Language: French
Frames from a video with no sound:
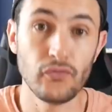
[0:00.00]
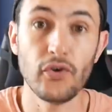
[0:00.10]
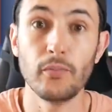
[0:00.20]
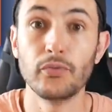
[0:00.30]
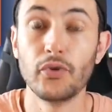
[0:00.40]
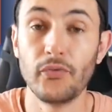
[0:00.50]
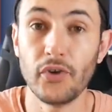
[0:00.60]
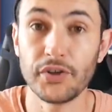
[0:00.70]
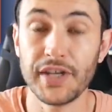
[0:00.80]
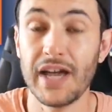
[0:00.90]
forme de
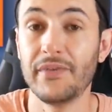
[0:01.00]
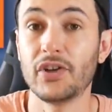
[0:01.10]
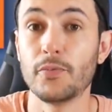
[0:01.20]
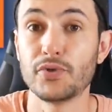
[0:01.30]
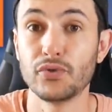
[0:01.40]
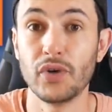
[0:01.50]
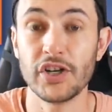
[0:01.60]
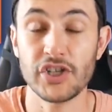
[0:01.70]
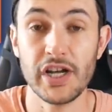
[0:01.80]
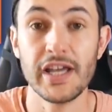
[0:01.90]
vente avec option de
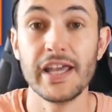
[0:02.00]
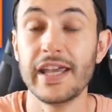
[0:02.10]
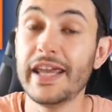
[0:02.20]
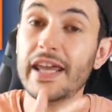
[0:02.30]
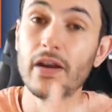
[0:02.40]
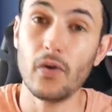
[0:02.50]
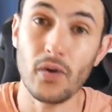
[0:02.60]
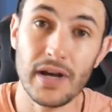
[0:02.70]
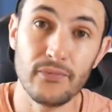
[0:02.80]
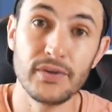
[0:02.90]
rachat et
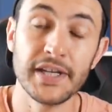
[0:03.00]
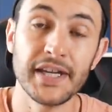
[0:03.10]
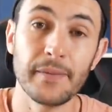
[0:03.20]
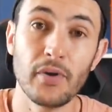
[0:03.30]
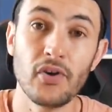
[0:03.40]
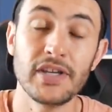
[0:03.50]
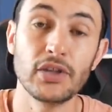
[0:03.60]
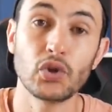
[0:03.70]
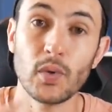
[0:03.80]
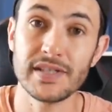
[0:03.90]
on l'a vu dernièrement, il y a
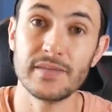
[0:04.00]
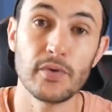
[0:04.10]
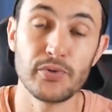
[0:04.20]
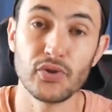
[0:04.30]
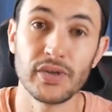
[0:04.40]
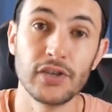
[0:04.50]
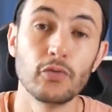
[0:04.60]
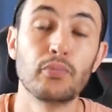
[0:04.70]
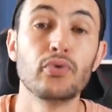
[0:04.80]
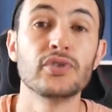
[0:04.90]
une troisième option qui est de
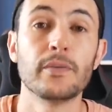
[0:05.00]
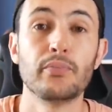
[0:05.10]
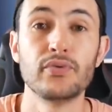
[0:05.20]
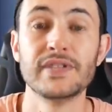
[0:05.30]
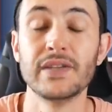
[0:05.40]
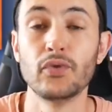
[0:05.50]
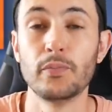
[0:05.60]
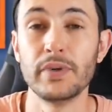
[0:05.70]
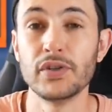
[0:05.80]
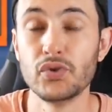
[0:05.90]
plus en plus
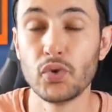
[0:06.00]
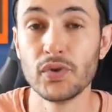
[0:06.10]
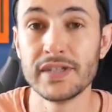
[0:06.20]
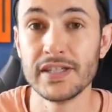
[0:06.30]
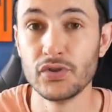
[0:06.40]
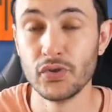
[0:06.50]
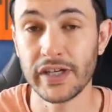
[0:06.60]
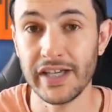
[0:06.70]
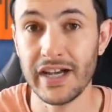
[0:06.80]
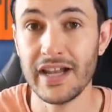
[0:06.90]
développée du côté du
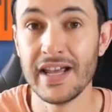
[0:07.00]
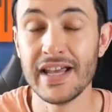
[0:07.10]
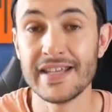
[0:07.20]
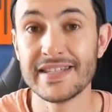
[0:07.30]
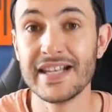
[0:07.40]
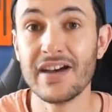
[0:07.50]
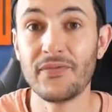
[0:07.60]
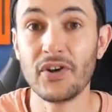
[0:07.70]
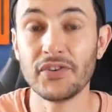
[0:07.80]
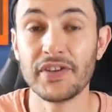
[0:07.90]
Real, c'est la
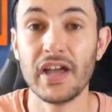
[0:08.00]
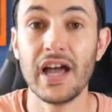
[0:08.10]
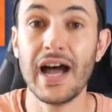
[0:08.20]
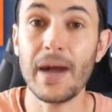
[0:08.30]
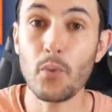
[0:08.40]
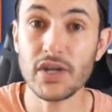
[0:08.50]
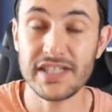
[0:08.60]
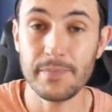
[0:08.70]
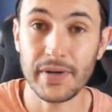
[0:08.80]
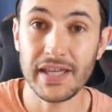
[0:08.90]
vente à
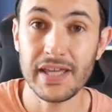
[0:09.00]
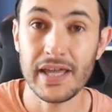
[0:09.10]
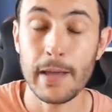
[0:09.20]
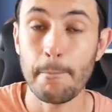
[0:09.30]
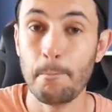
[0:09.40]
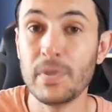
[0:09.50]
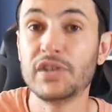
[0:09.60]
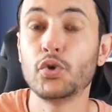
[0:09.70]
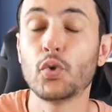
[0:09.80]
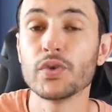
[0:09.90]
moitié prix
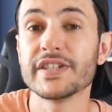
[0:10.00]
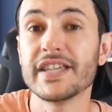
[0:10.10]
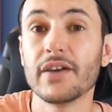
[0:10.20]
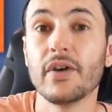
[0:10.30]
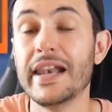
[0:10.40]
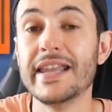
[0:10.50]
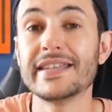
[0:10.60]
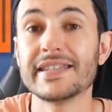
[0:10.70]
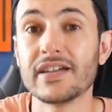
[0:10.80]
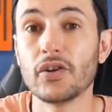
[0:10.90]
mais tu conserves les
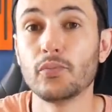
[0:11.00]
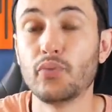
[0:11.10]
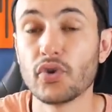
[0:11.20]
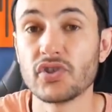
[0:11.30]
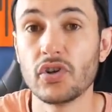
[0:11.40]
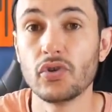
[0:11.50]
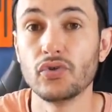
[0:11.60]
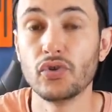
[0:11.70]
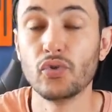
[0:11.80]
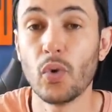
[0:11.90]

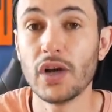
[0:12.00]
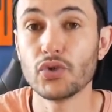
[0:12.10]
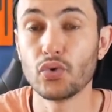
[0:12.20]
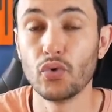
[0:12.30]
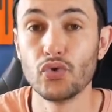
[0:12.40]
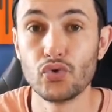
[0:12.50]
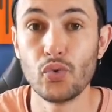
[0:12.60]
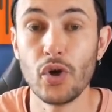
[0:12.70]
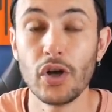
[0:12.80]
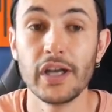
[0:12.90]
50% de droits sur le
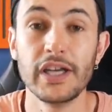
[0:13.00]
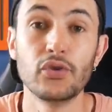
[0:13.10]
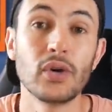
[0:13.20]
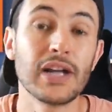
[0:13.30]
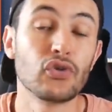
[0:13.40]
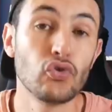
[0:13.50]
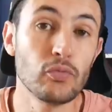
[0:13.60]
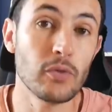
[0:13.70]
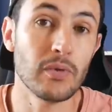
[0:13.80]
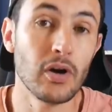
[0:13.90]
joueur et donc à
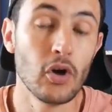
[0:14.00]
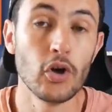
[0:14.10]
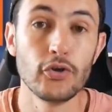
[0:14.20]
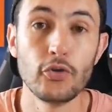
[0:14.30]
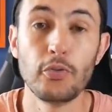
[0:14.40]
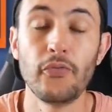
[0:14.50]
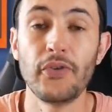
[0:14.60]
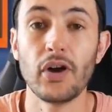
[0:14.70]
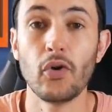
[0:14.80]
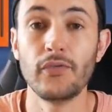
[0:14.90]
tout moment tu peux
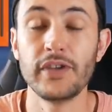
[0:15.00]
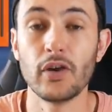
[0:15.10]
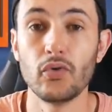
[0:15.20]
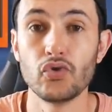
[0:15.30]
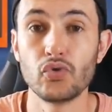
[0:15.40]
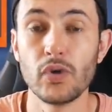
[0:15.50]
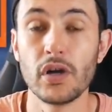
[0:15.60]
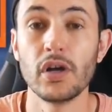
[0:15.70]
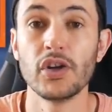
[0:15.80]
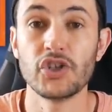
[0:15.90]
faire revenir le
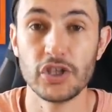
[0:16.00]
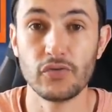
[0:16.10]
joueur chez